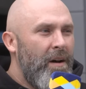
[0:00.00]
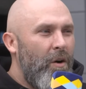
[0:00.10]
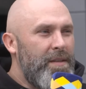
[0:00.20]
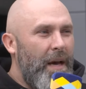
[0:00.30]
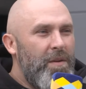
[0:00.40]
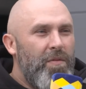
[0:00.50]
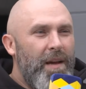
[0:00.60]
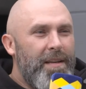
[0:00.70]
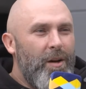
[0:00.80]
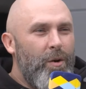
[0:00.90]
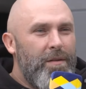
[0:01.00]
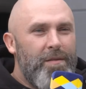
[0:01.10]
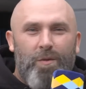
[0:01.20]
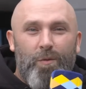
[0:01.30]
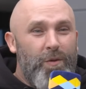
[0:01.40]
Und damit vielleicht auch
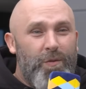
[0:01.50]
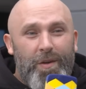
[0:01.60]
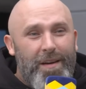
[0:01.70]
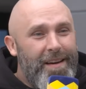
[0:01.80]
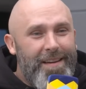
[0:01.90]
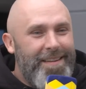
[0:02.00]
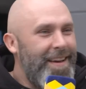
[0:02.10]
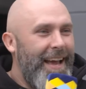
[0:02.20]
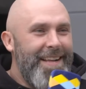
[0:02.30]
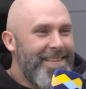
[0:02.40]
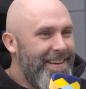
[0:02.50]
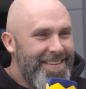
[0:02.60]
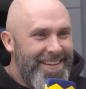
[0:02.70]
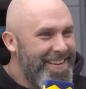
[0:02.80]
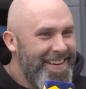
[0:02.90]
sowohl für Eltern